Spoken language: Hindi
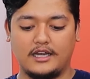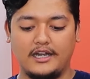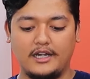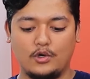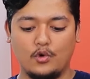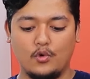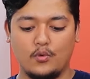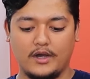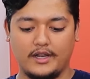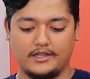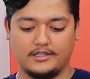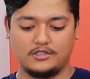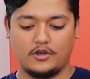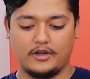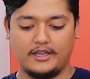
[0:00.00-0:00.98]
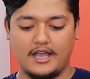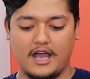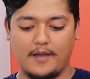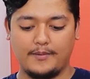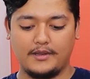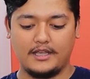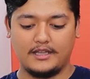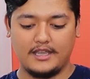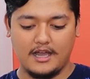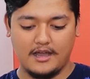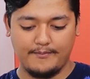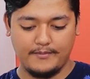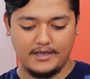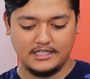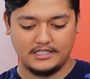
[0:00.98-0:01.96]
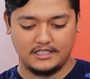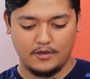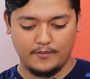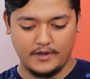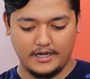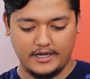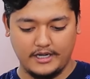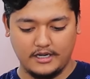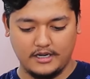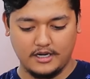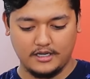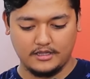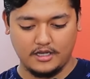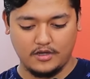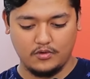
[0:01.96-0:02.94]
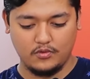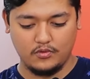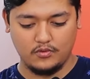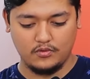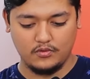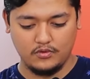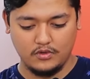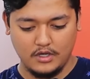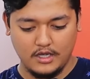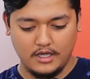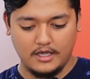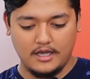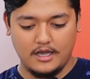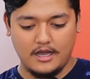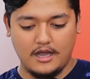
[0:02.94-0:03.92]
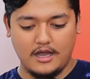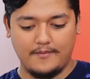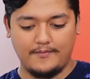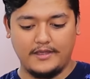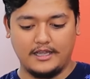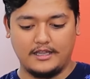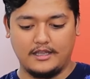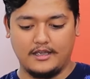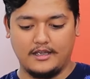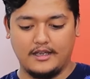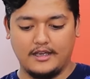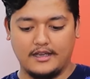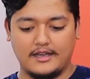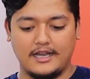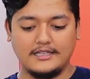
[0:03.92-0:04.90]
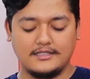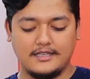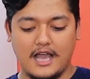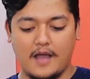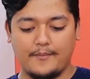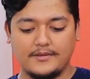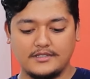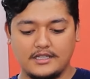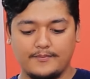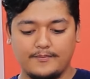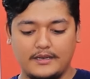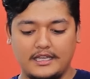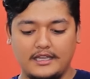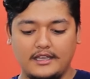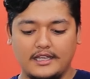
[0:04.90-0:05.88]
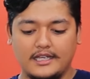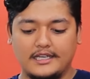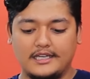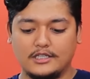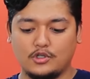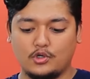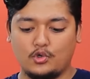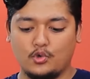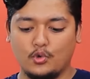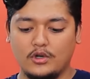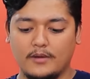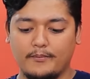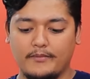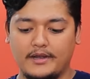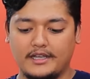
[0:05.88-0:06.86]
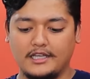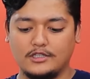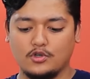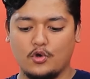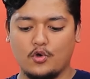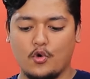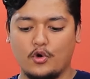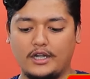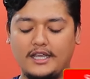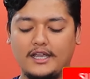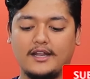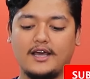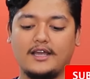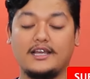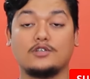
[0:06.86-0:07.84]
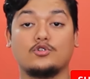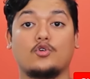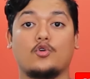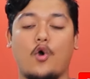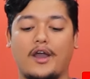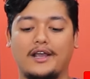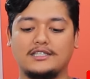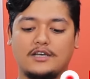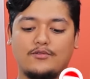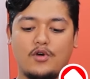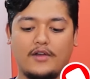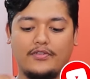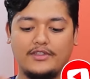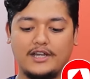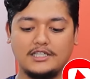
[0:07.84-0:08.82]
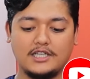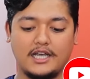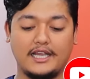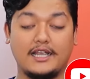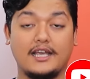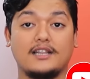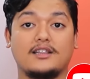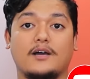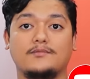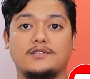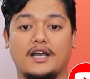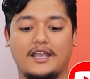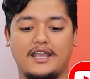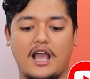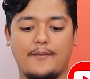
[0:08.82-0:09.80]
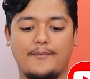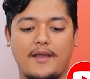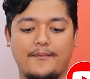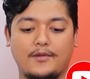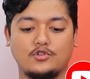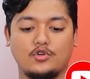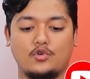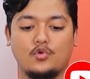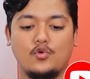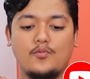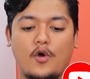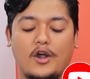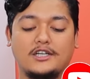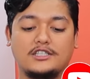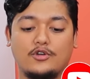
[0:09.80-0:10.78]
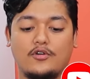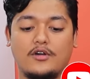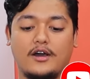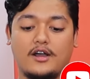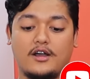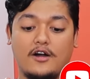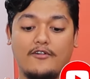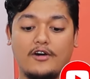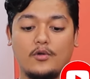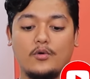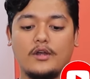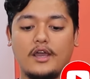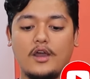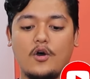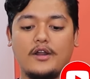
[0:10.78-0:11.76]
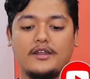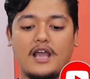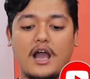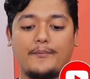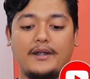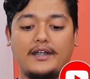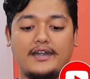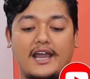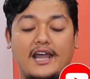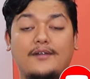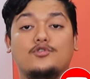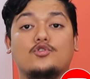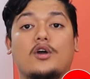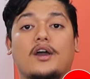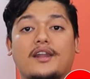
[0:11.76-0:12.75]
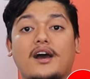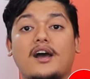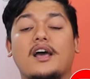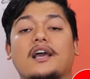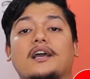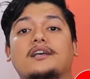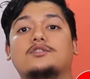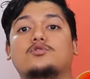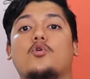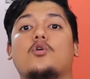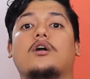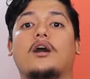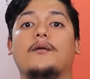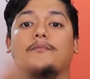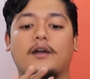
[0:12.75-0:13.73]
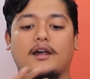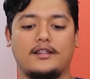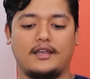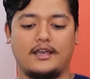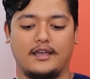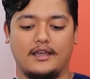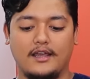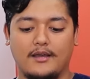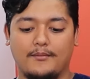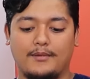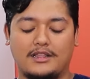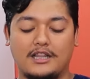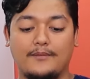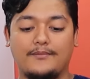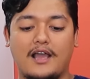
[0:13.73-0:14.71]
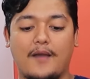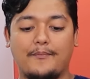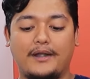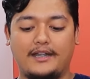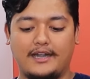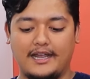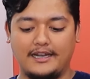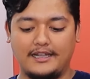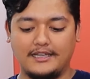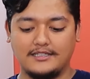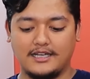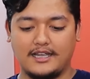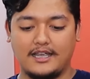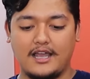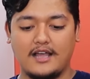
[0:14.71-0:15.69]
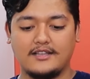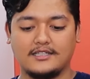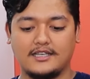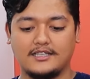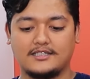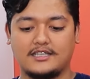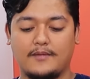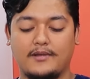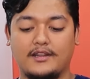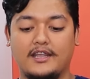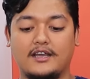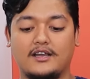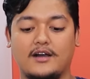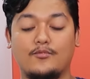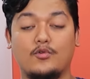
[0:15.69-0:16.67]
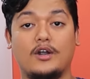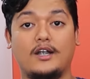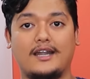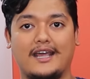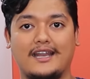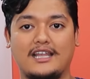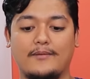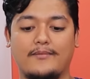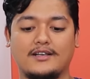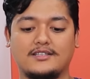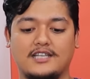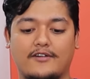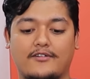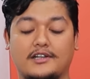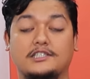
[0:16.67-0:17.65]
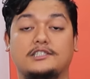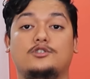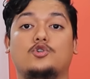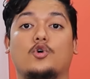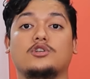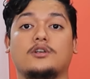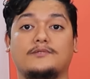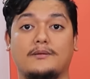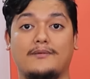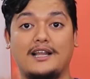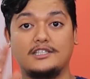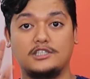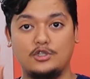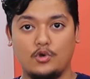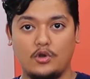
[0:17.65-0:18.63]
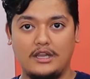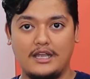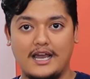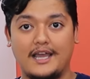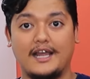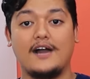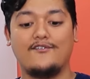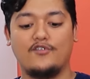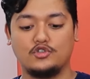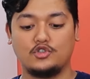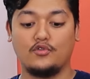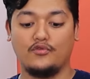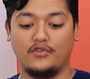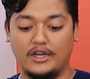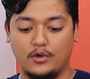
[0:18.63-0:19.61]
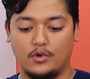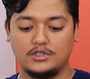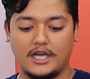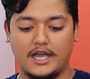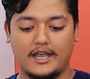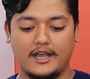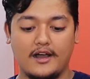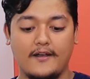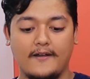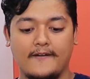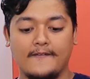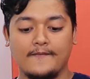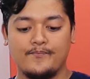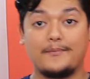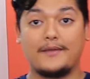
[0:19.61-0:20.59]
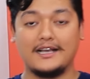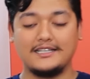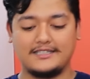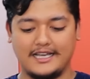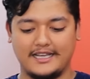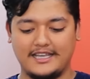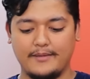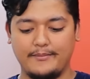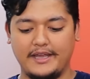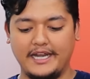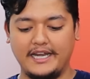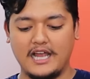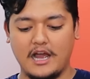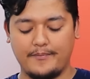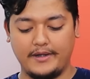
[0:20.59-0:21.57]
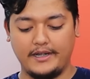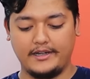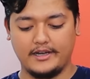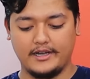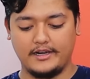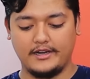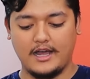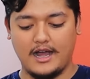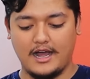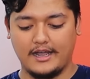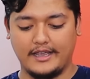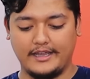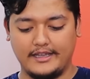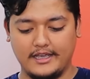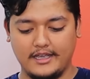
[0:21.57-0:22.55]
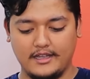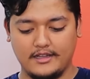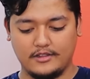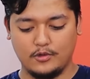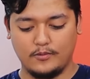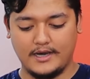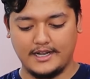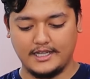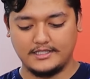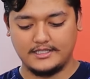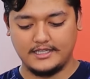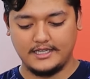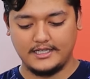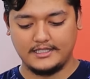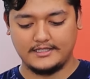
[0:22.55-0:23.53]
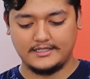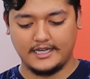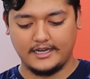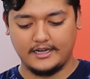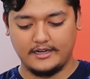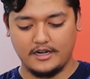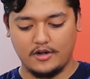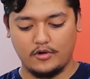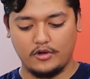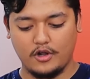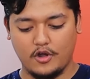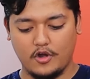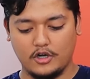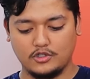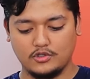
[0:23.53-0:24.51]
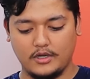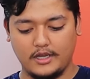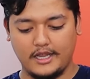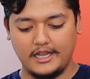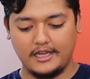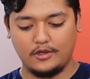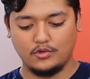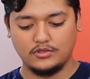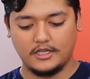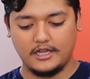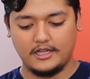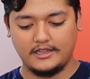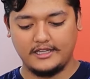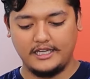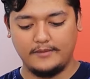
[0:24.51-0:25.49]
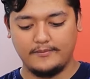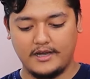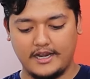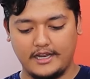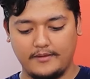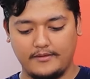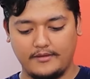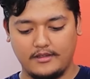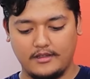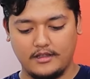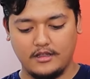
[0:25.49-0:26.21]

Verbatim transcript: थ्री टू वन सॉरी यहाँ पे देखिए अब मैं इसके ऊपर हिट करता हूँ अब देखिए गाइज यहाँ पे सिंपली ये जो टू नंबर की जो गोटी है ना या जो कॉइंट है वो अंदर जाएंगे तब जाके यहाँ पे आपके जो टू पॉइंट्स है वो कवर होंगे और यहाँ पे टेन जो है ना इसको कम करने हैं मतलब यहाँ पे टेन की जगह जैसे इसके बंदे कम हुए टेन के बाद सेवन जो सबसे पहले जीरो ले आएगा वो जो विन हो जाएगा अब गाइज देखिए मेरी यहाँ पे टर्न आ गई है दोबारा से सेकेंड राउंड और जो एक यूज़र है तीन बारी